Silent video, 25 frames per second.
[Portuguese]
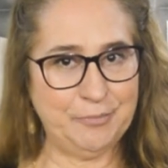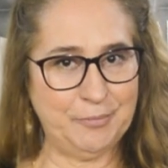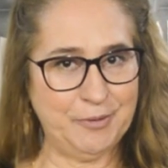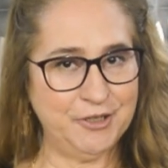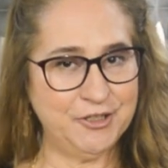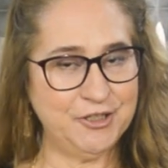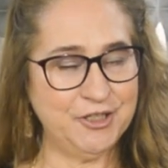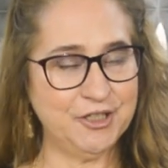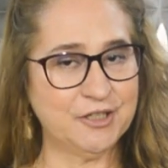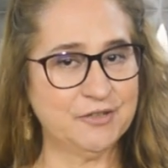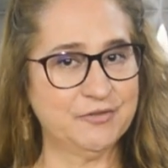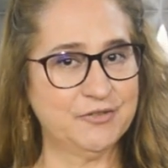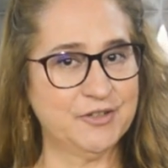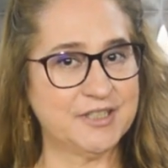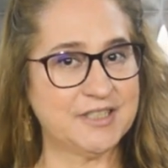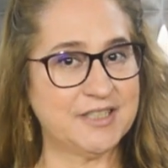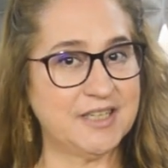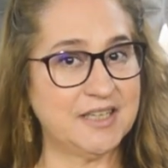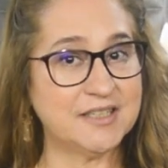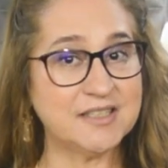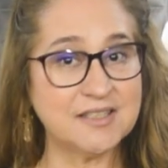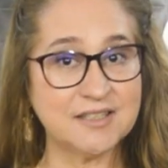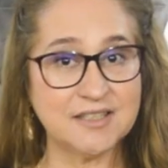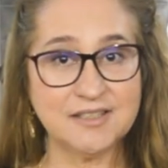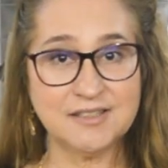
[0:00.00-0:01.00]
de pedir que
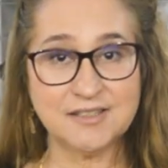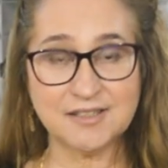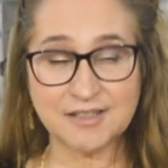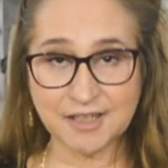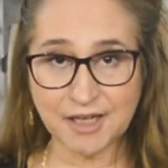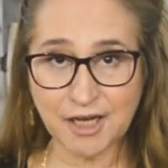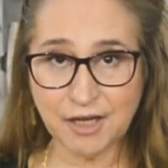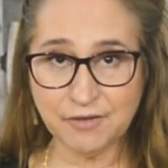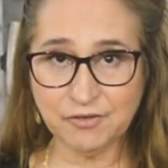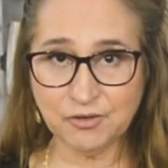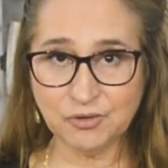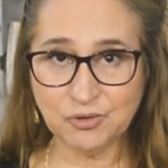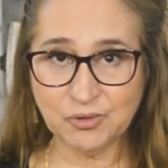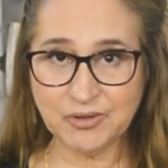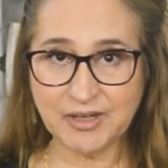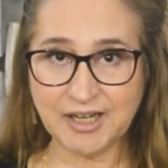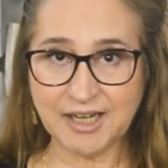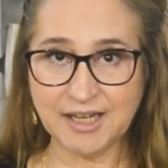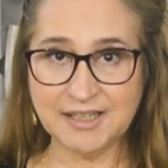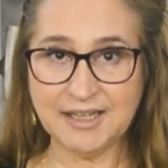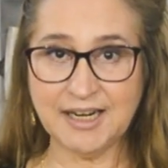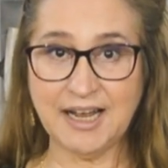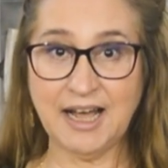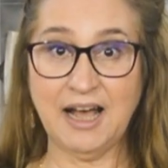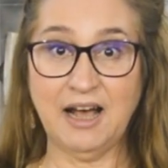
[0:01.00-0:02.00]
vocês se inscrevam no
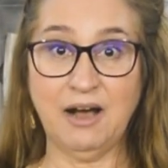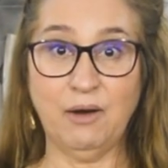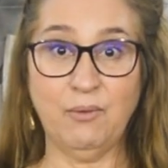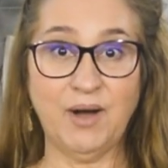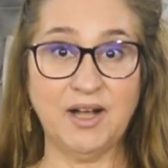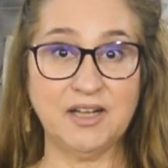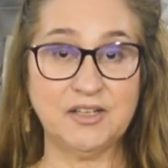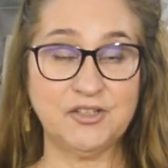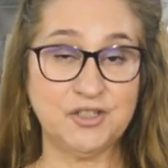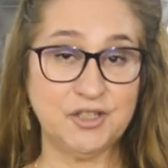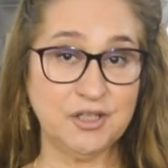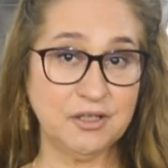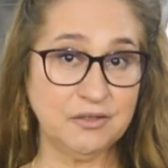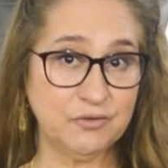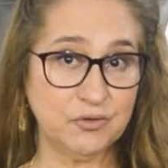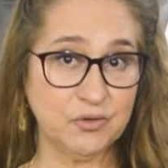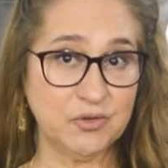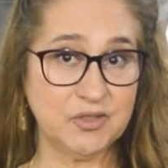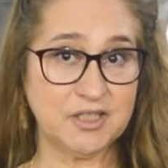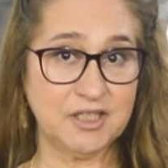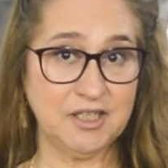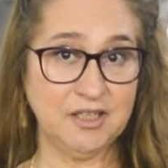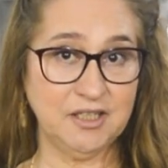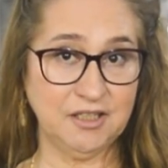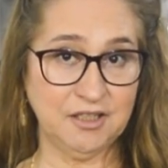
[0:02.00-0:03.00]
canal, ative o
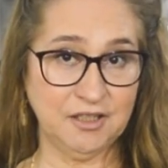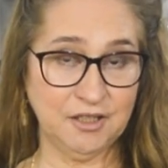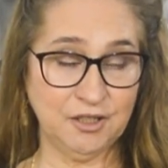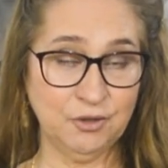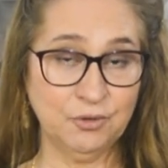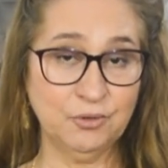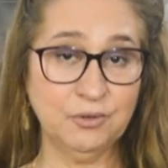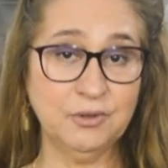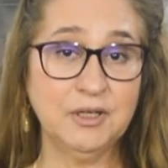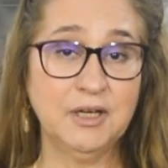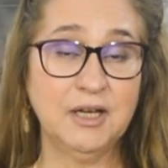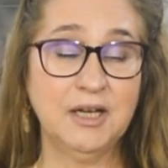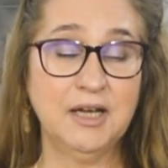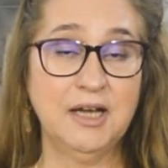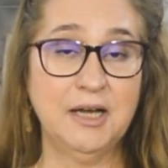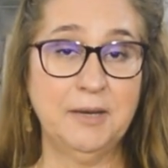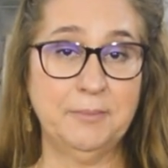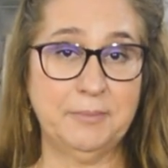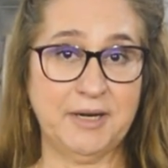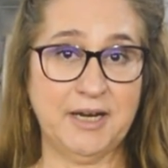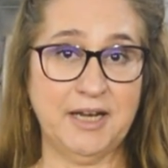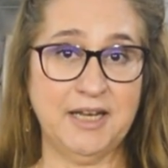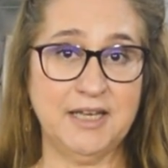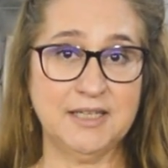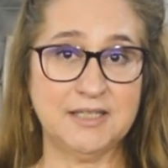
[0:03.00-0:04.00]
sininho
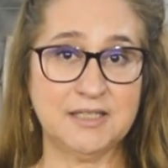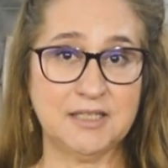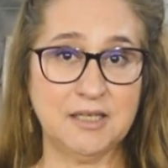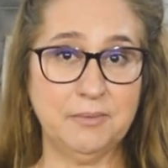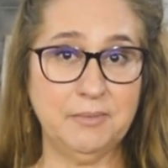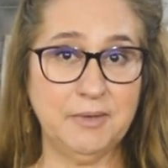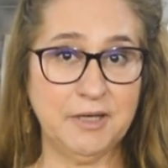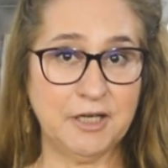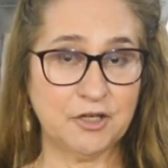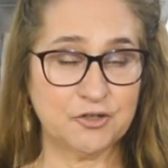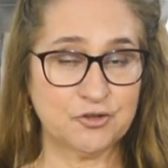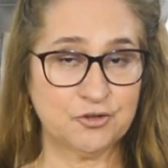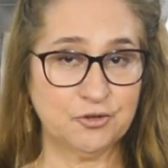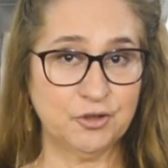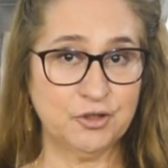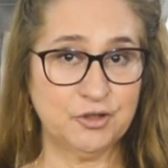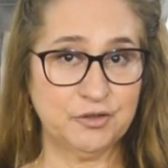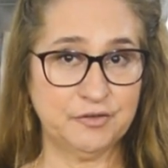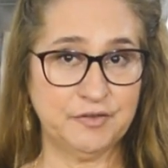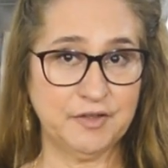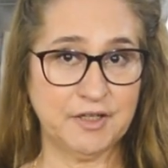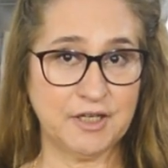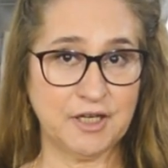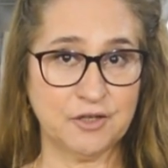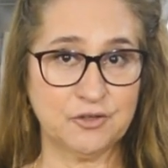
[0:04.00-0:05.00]
para receber as
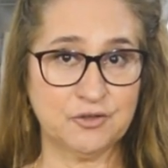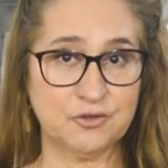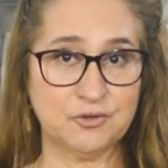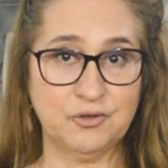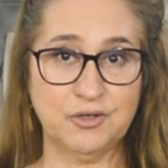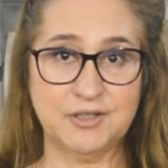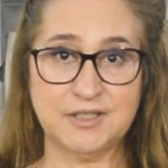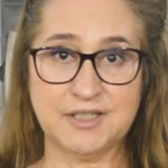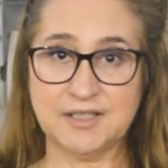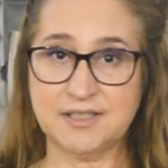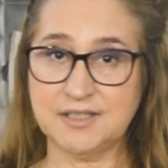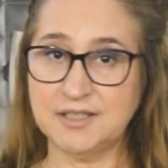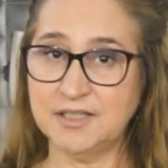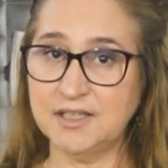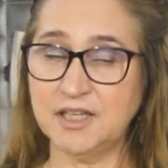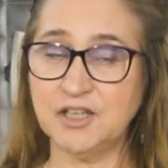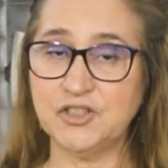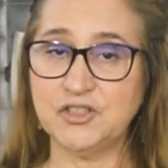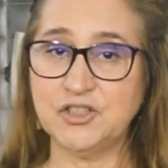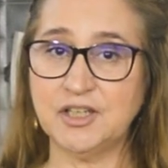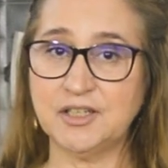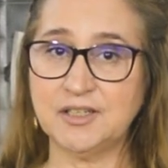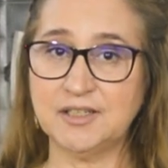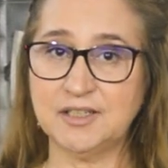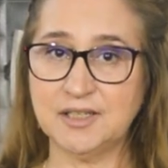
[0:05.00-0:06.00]
notificações assim que
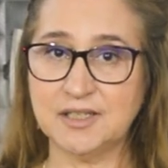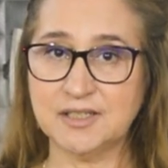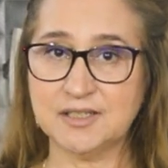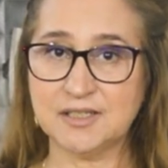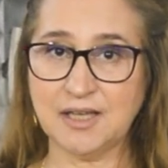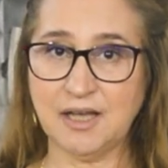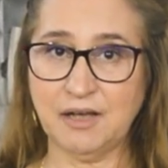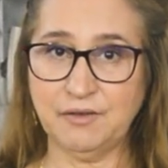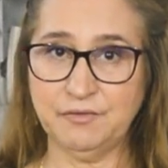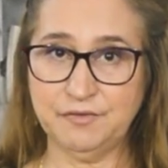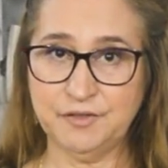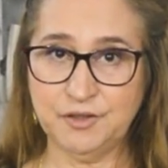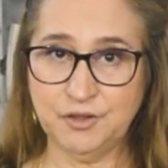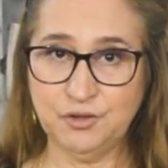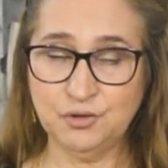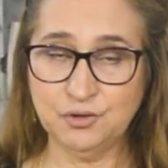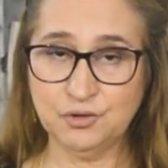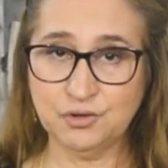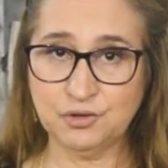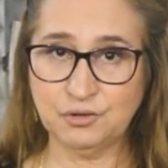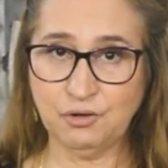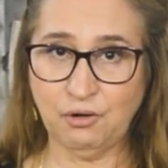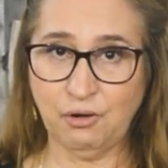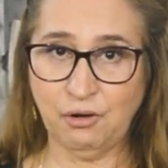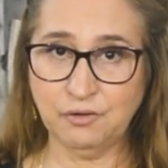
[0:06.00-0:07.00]
a gente lançar
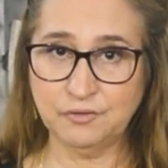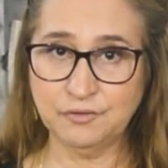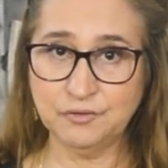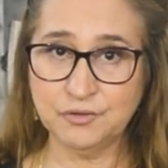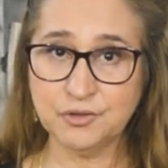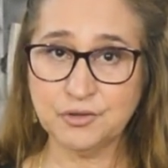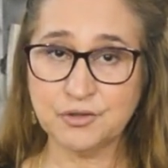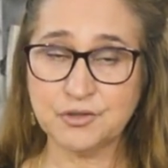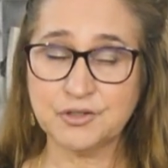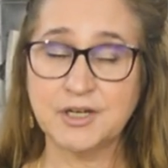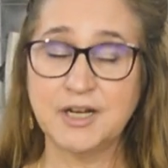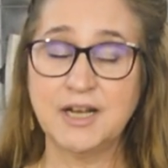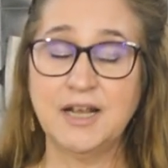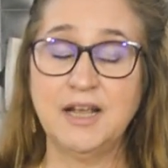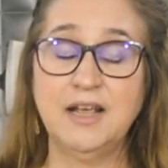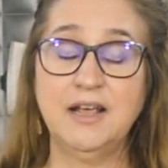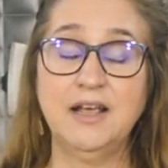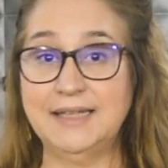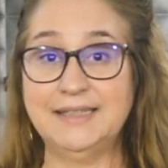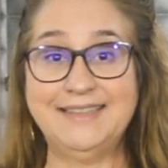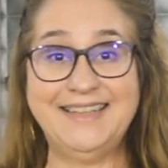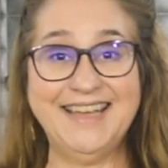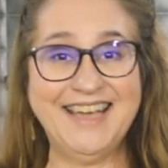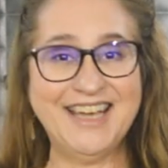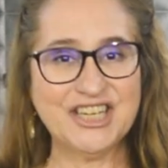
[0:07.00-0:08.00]
vídeos novos.
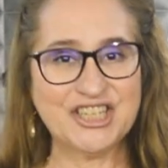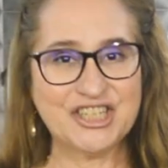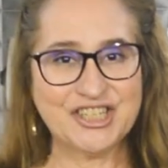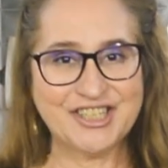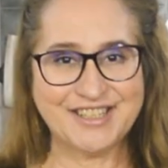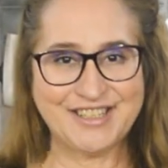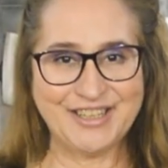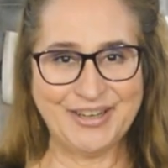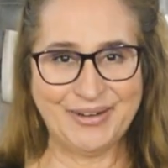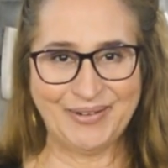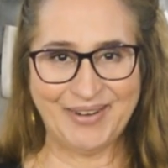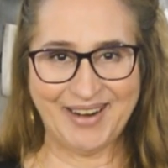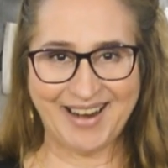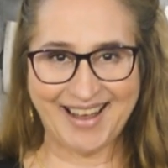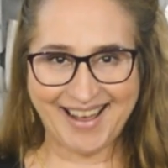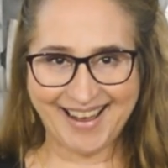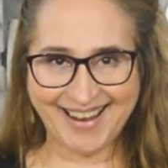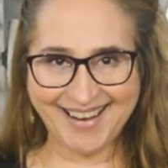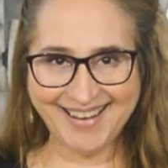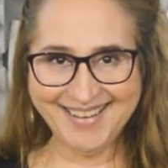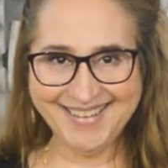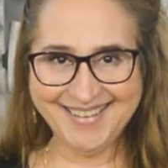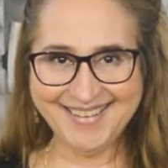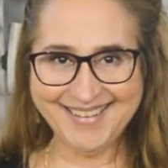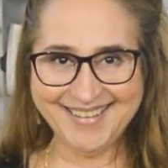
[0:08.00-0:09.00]
Deixe seu
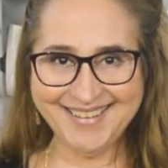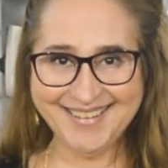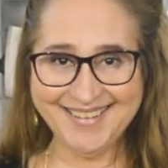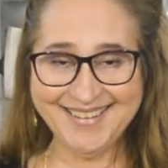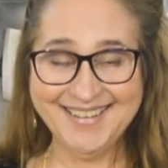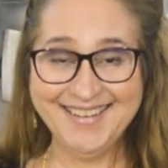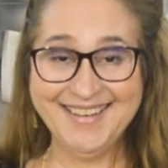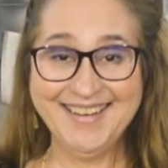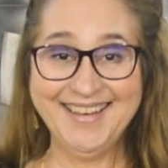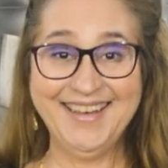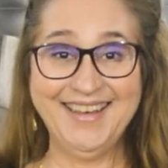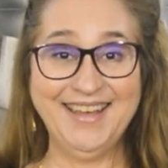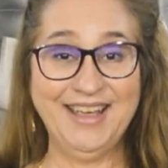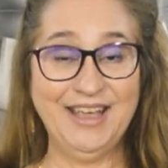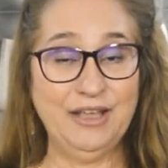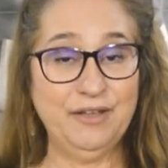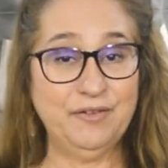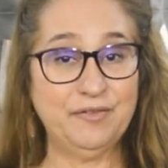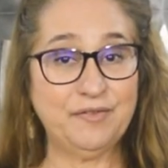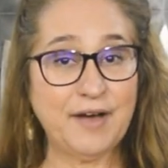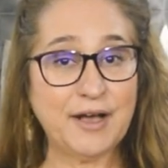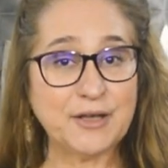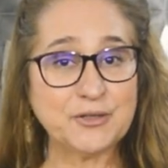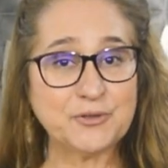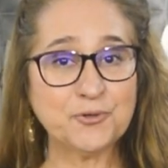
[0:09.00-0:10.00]
like e
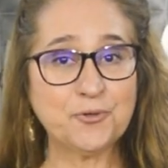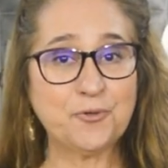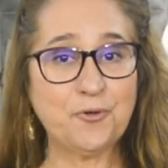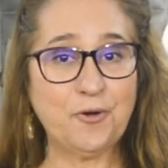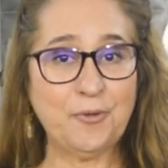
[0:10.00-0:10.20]
faça um